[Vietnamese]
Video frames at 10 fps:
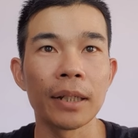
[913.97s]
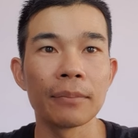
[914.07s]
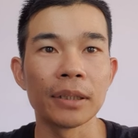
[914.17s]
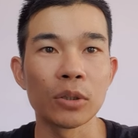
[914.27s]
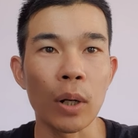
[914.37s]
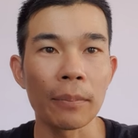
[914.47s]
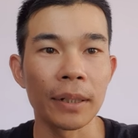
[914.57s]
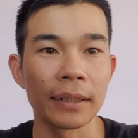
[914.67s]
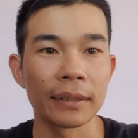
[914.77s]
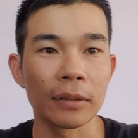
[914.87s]
đi mình swap
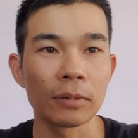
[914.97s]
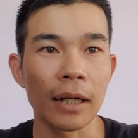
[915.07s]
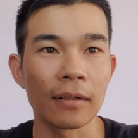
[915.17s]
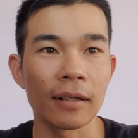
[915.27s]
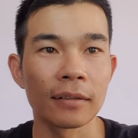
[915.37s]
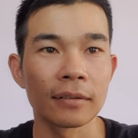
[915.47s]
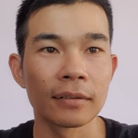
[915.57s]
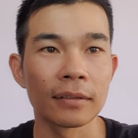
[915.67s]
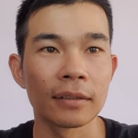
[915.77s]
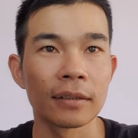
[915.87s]
đi không sao đâu
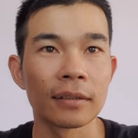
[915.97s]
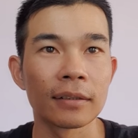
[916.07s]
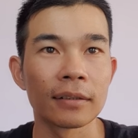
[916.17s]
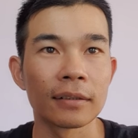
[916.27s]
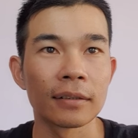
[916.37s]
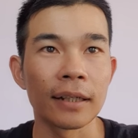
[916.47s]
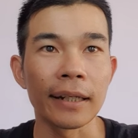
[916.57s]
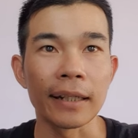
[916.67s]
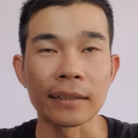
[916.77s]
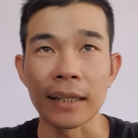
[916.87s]
cái
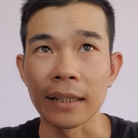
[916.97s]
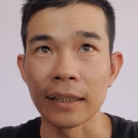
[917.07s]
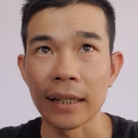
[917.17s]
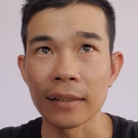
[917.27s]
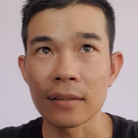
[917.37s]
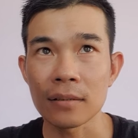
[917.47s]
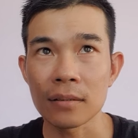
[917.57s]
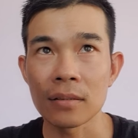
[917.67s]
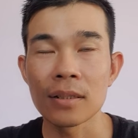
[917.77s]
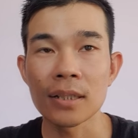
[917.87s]
này là tiền này nó
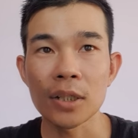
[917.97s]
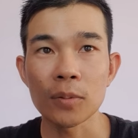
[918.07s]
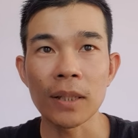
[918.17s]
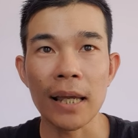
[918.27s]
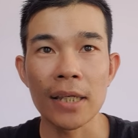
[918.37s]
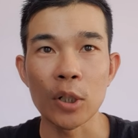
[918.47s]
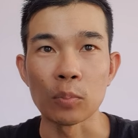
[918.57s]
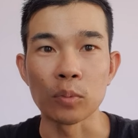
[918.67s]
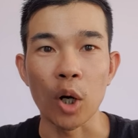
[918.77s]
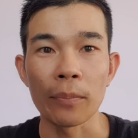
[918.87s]
đưa cho chúng ta
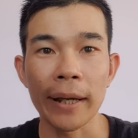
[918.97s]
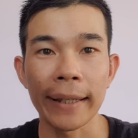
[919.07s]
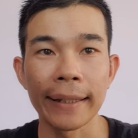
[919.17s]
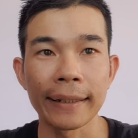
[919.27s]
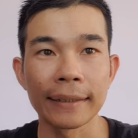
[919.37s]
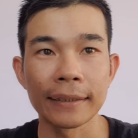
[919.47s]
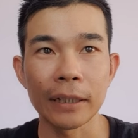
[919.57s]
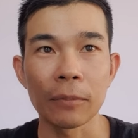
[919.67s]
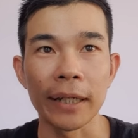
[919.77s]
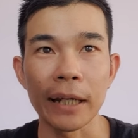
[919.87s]
dùng thoải mái ha
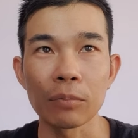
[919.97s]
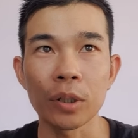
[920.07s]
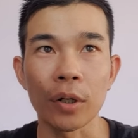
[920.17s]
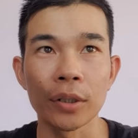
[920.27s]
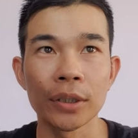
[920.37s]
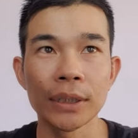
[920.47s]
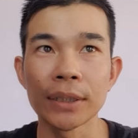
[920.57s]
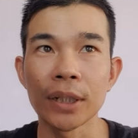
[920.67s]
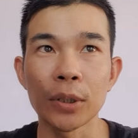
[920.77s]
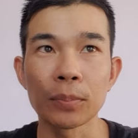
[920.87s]
trong hệ thống thôi chứ
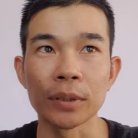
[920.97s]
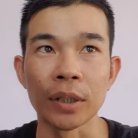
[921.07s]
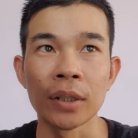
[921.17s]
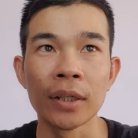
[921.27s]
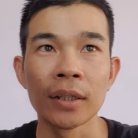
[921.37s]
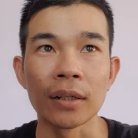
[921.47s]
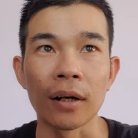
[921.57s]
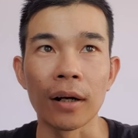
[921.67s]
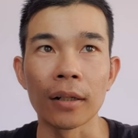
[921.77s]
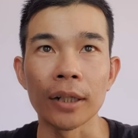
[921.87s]
chưa có rút được
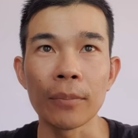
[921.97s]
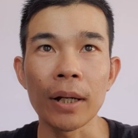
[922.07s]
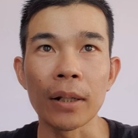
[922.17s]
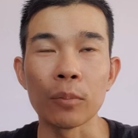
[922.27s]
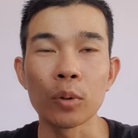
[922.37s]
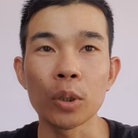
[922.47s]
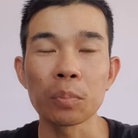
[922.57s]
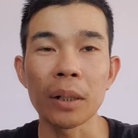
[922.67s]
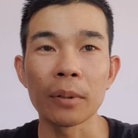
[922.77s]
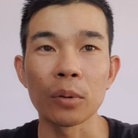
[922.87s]
còn nếu mà muốn
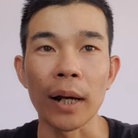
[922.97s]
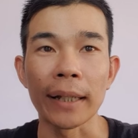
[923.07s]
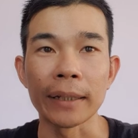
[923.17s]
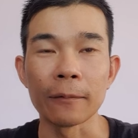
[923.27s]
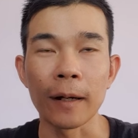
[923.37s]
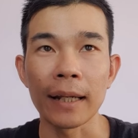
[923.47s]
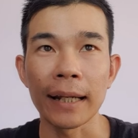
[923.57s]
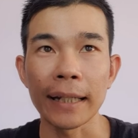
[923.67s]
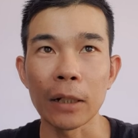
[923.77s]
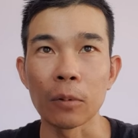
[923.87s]
rút ra bên ngoài thì phải
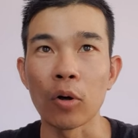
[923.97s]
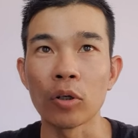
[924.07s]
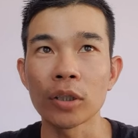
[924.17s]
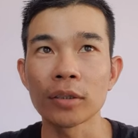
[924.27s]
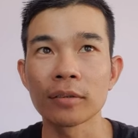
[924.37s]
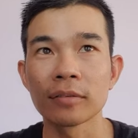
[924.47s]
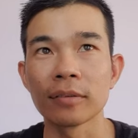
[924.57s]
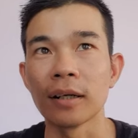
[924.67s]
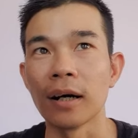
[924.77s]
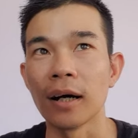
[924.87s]
là cái đồng onus uh,
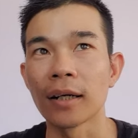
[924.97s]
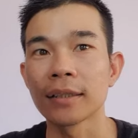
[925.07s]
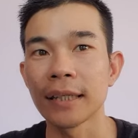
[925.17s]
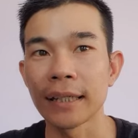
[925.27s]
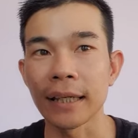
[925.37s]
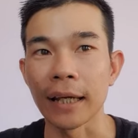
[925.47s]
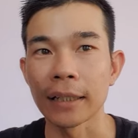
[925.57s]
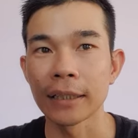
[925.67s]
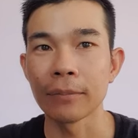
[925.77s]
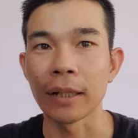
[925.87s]
à, kia kìa
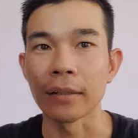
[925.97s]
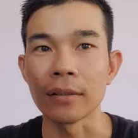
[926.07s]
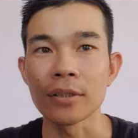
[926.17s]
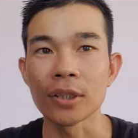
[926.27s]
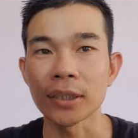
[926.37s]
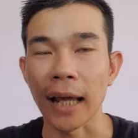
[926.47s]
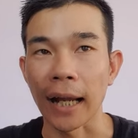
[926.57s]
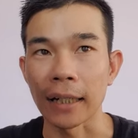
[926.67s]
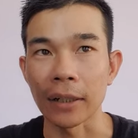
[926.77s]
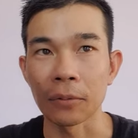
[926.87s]
nhưng mà nó chưa có
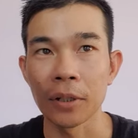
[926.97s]
tặng đâu